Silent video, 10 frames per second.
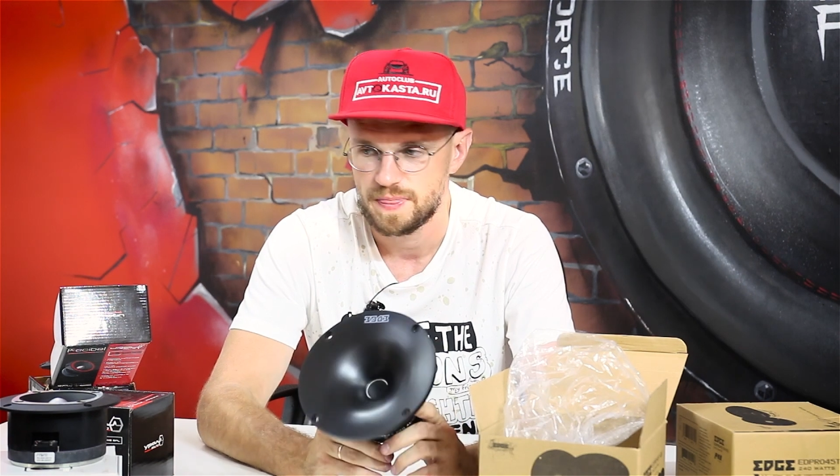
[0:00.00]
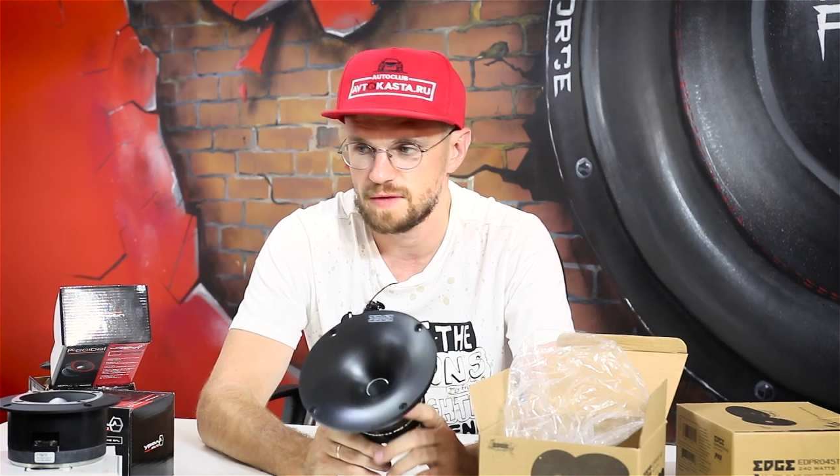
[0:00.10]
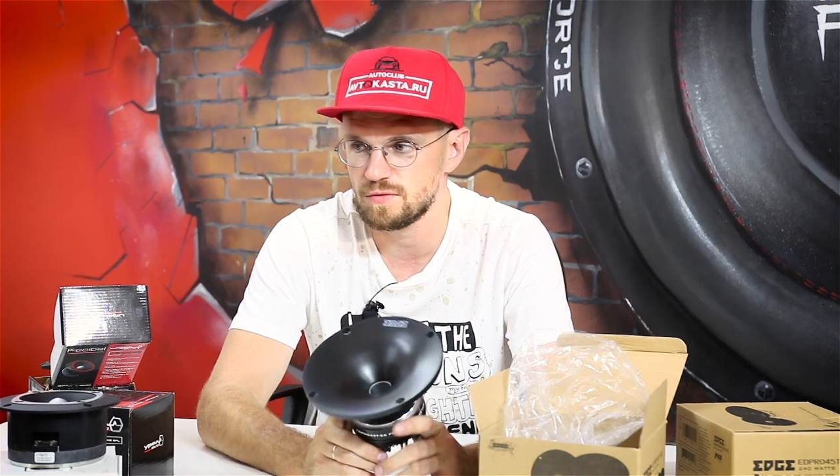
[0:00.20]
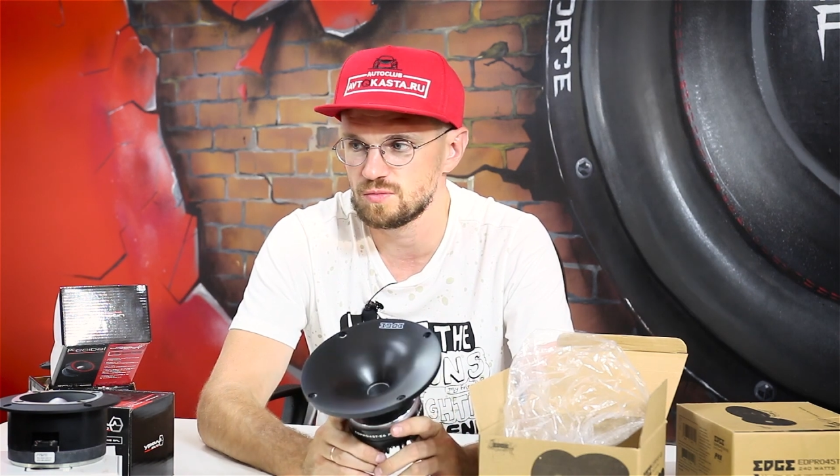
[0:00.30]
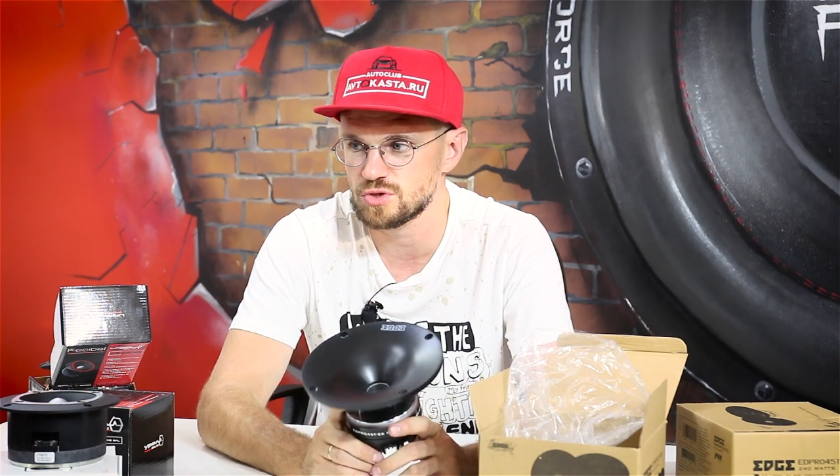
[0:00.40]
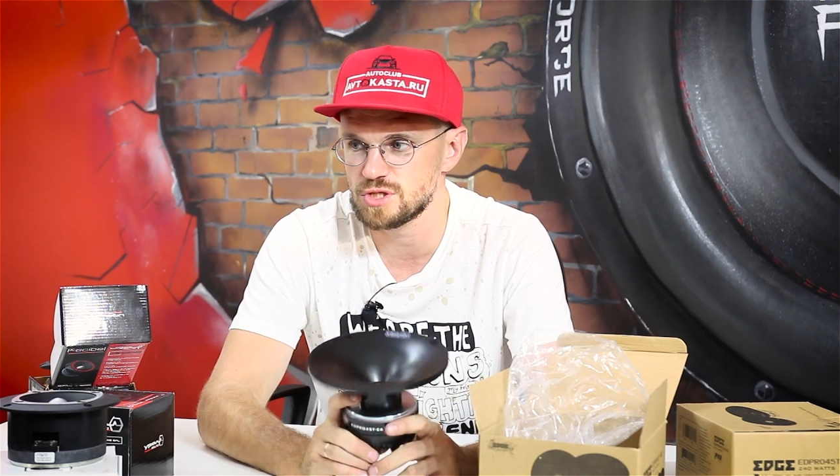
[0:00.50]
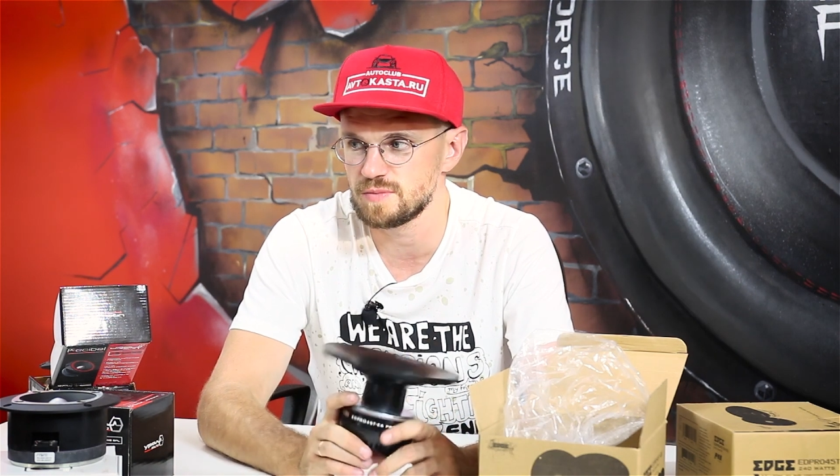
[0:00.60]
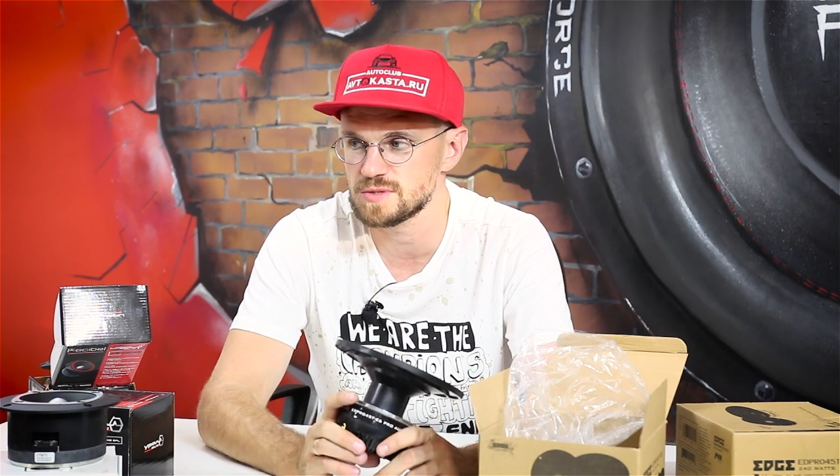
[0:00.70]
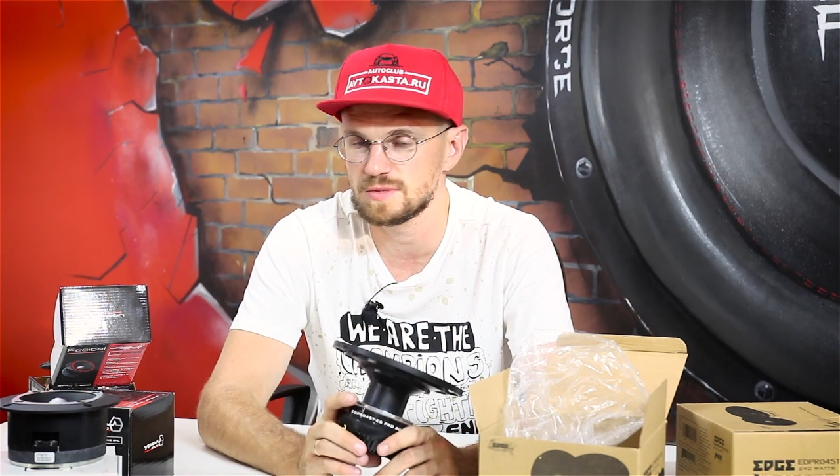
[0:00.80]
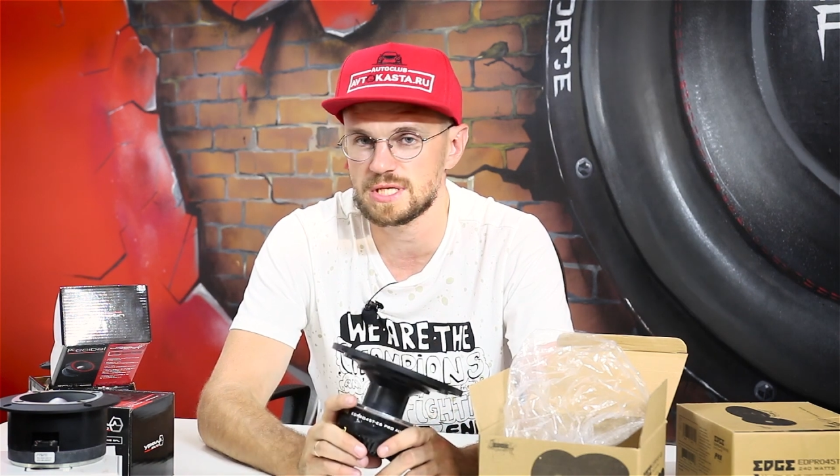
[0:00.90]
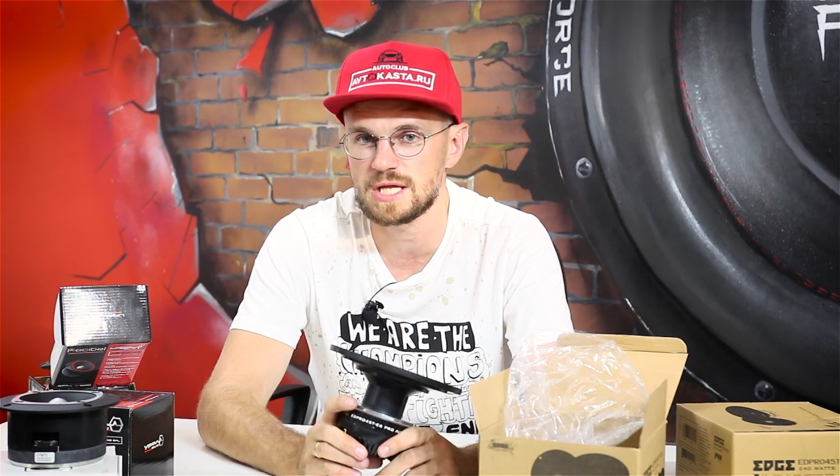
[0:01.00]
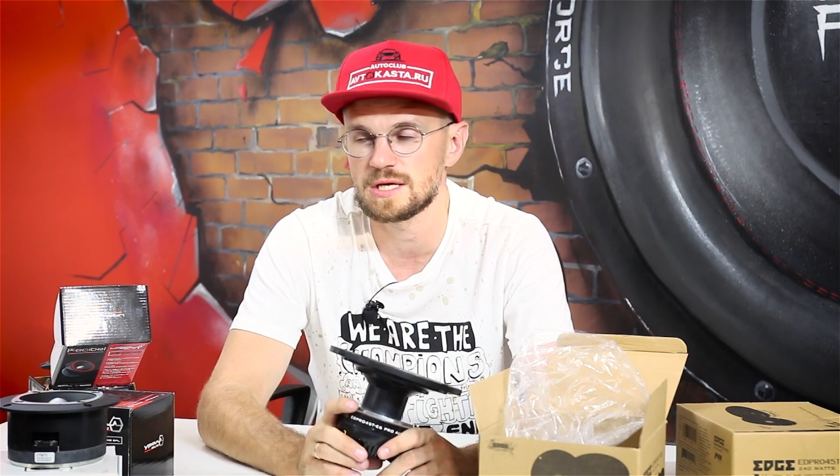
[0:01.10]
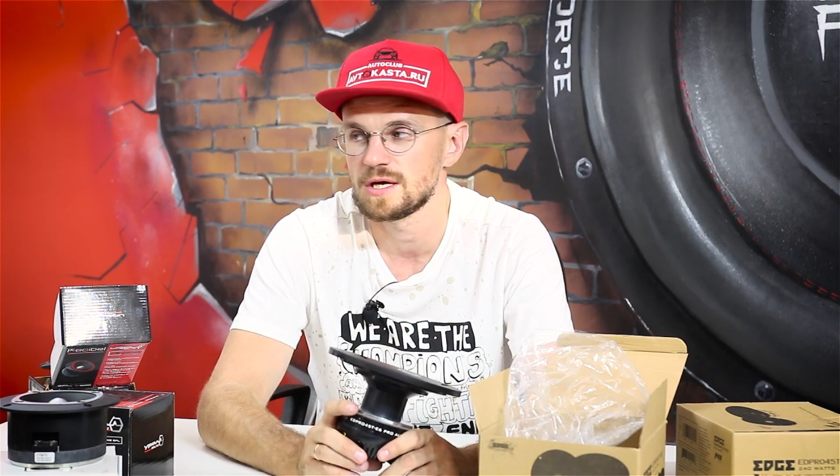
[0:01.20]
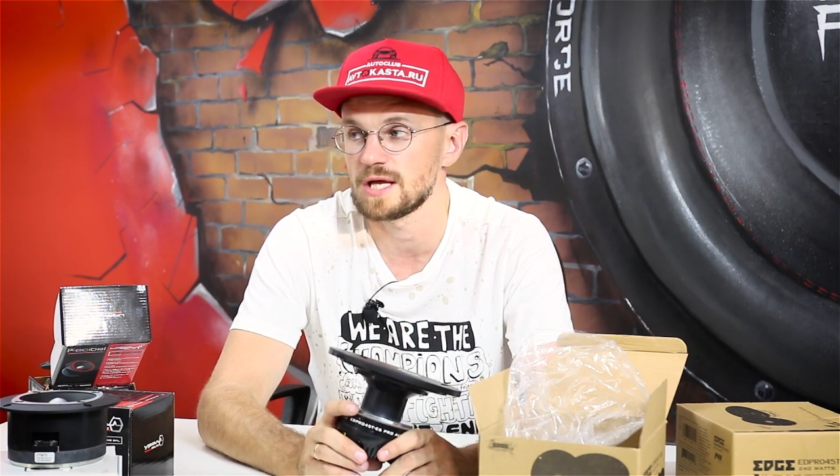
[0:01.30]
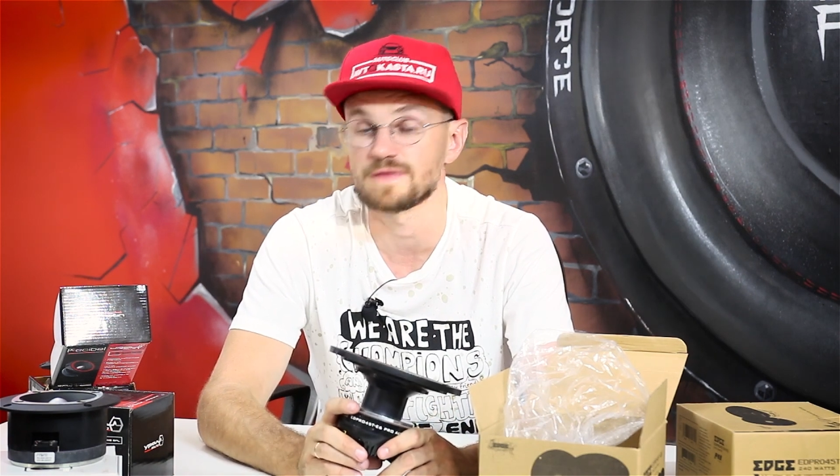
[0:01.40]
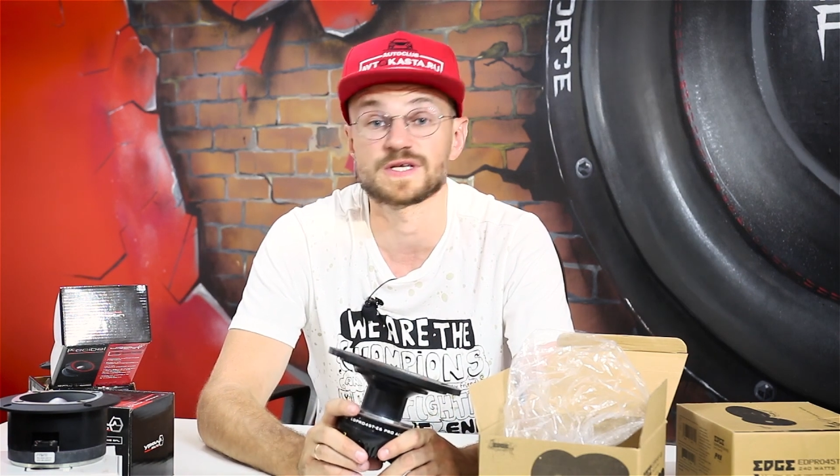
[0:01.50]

Вот, можете посмотреть. А нет,